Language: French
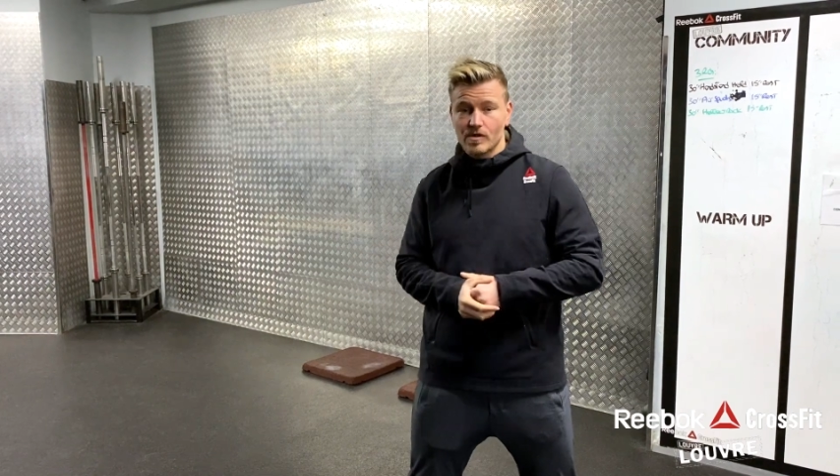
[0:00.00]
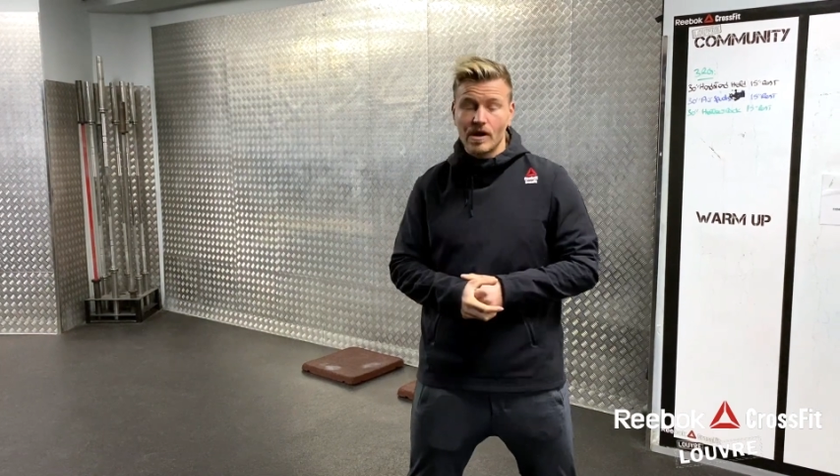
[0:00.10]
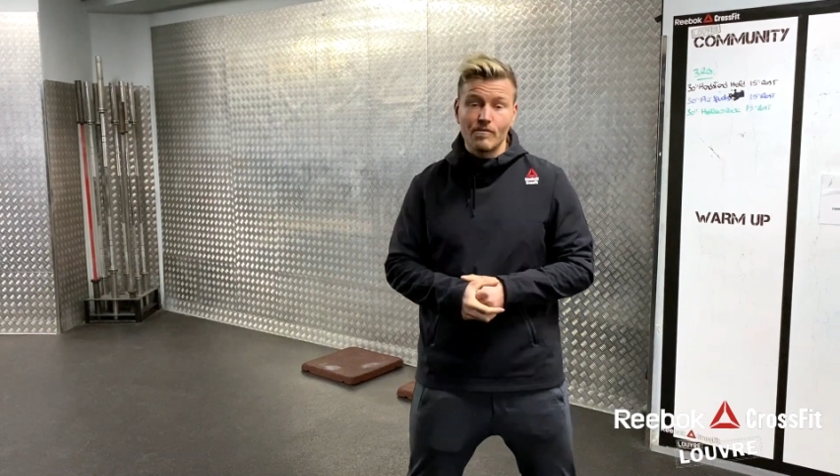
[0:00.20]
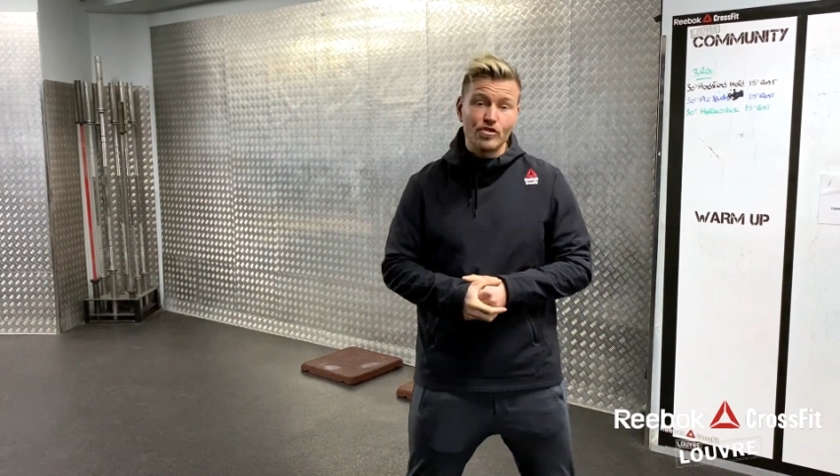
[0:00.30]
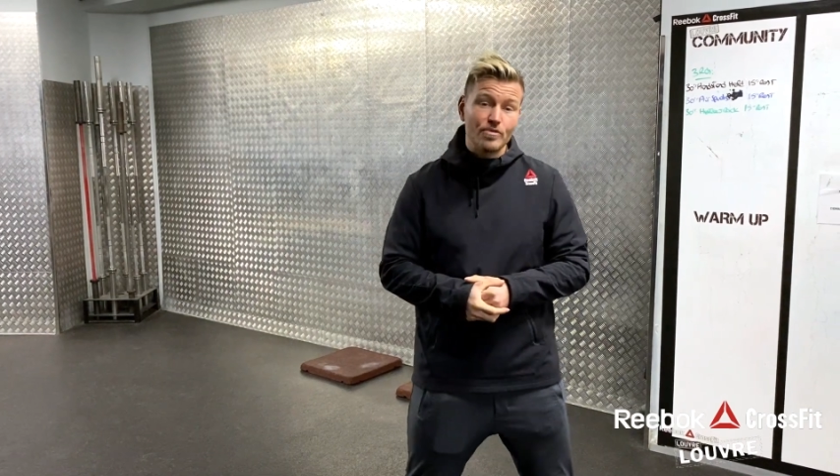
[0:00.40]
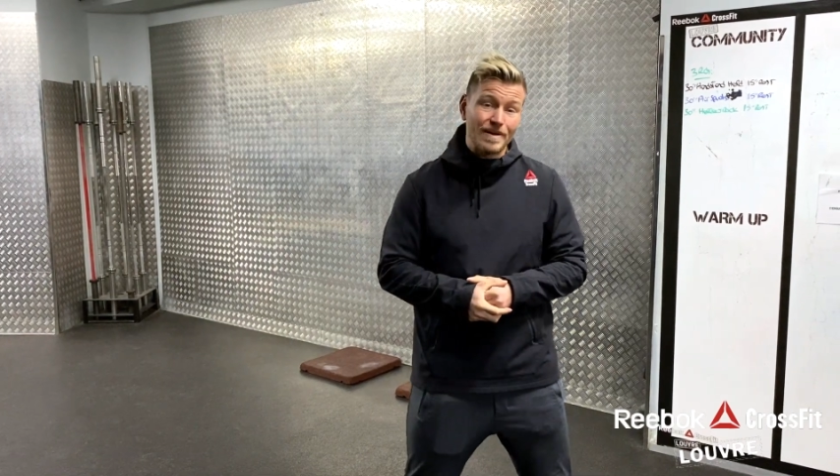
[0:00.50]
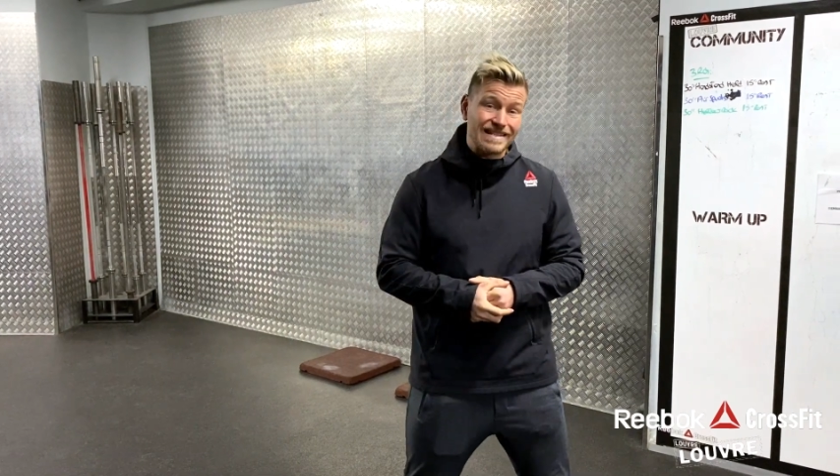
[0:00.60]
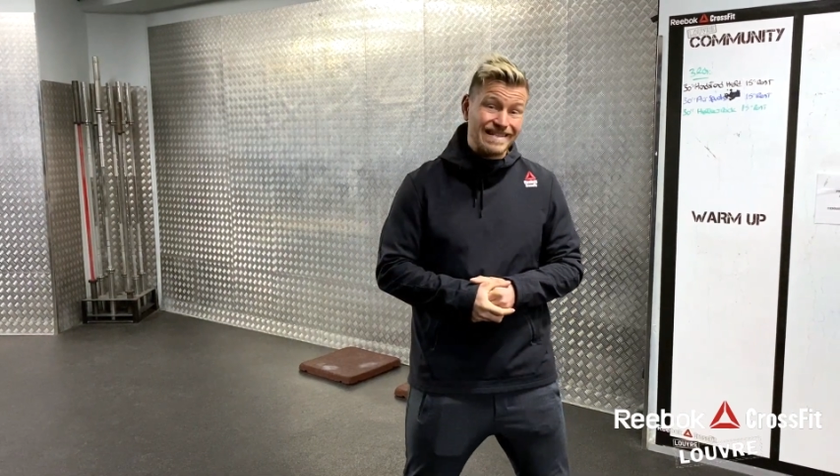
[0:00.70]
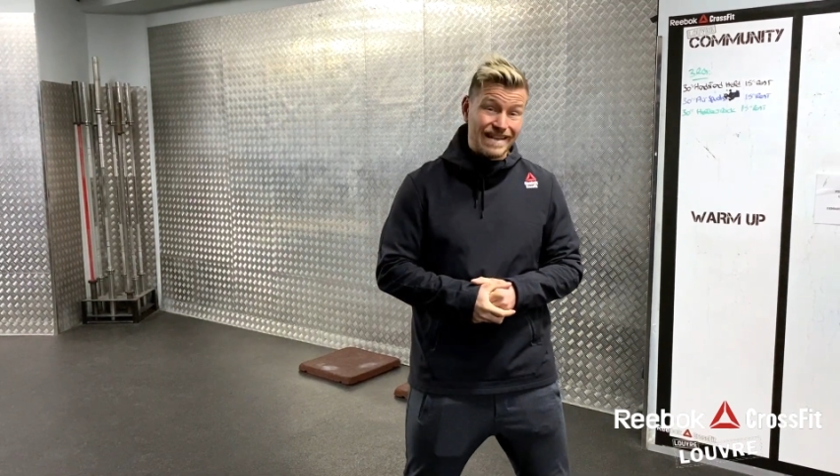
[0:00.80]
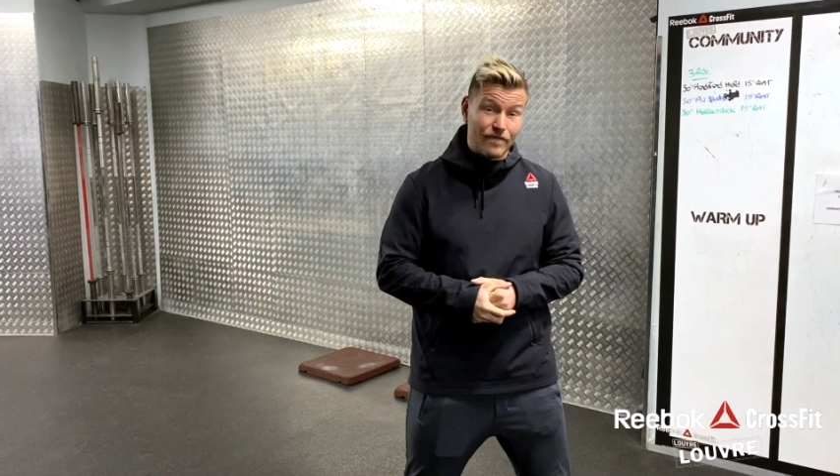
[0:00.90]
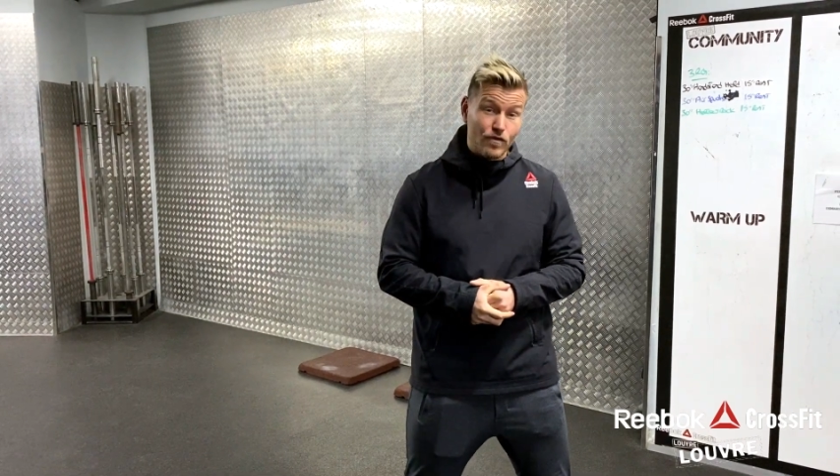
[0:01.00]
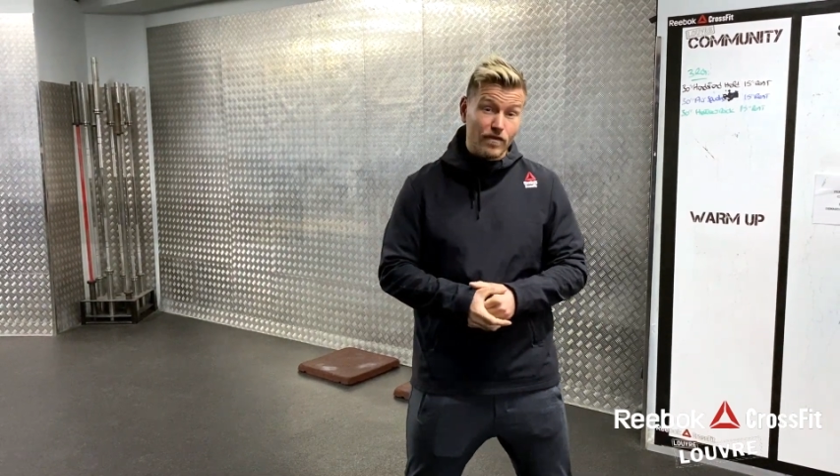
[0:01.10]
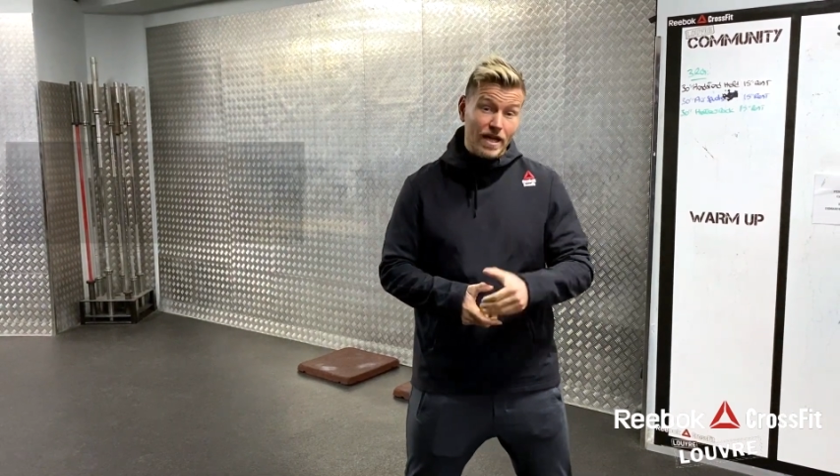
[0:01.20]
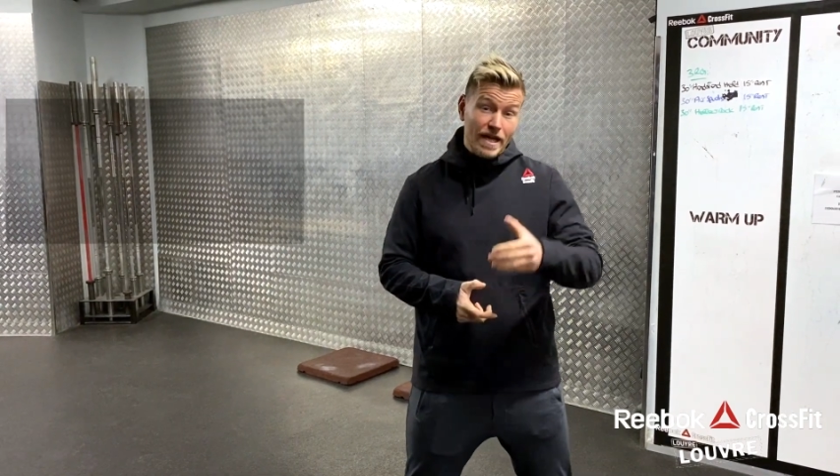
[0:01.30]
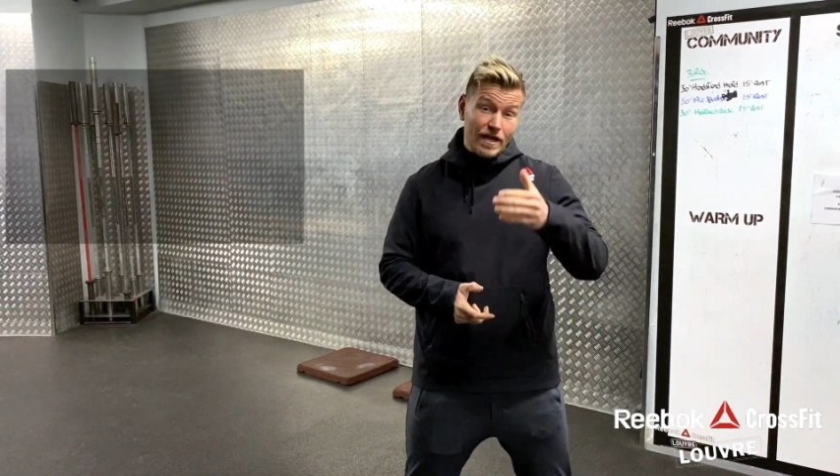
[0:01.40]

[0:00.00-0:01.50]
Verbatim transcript: 001, mot de passe CF Louvre.